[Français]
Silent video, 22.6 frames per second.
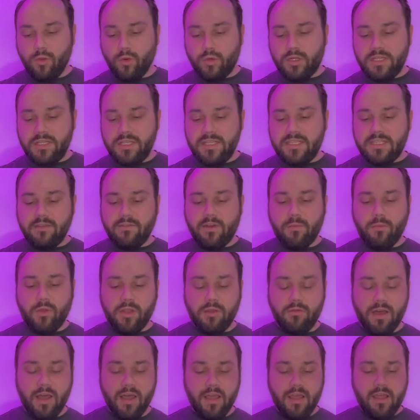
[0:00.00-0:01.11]
Donc l'idée c'est vraiment
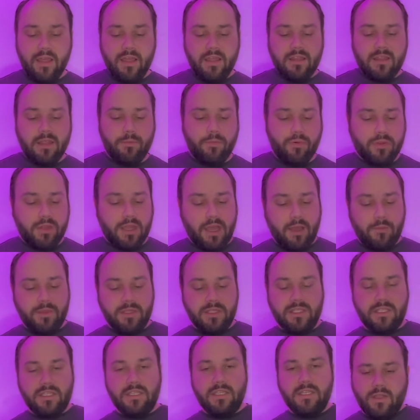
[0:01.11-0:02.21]
d'avoir tes potards à
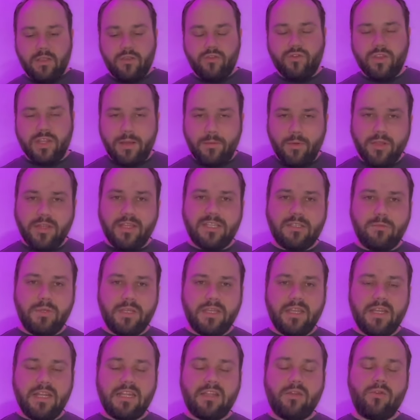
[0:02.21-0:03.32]
midi. Je vais d'abord
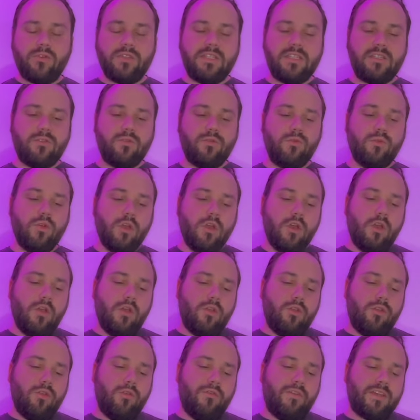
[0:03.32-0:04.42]
t'expliquer la transition
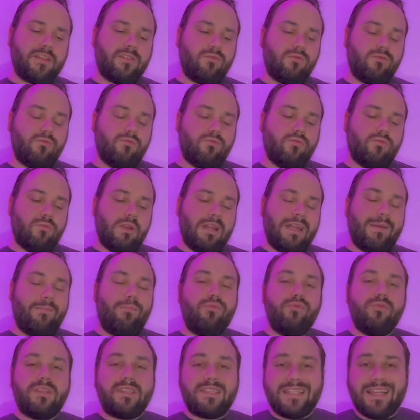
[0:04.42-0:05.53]
de façon la
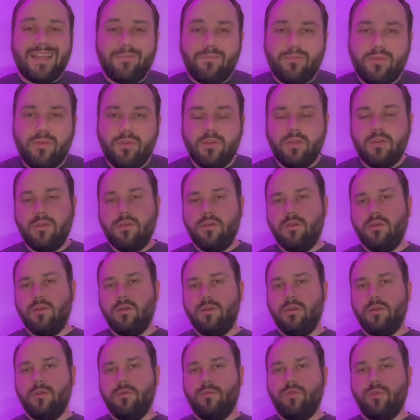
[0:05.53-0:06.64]
plus simple
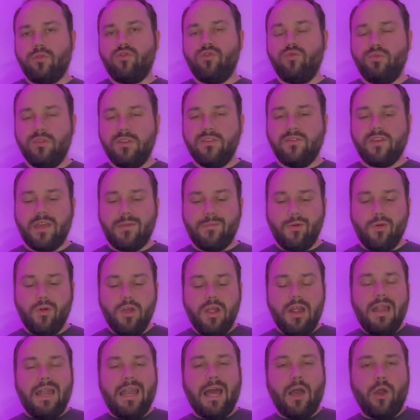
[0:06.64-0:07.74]
euh, pour que tu puisses vraiment
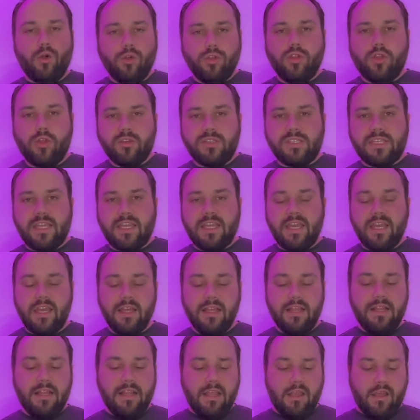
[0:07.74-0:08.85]
la retranscrire.
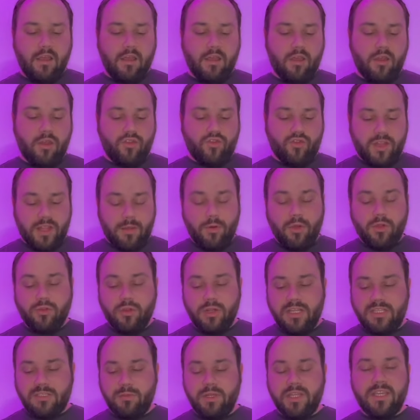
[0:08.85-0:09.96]
je vais d'abord te
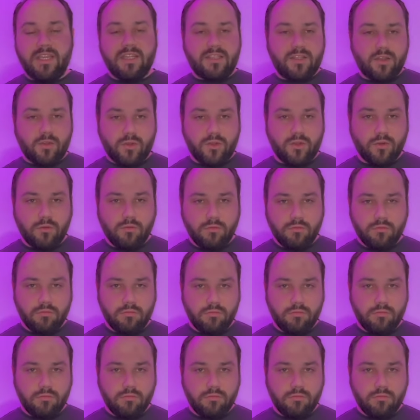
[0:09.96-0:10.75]
l'expliquer sans son,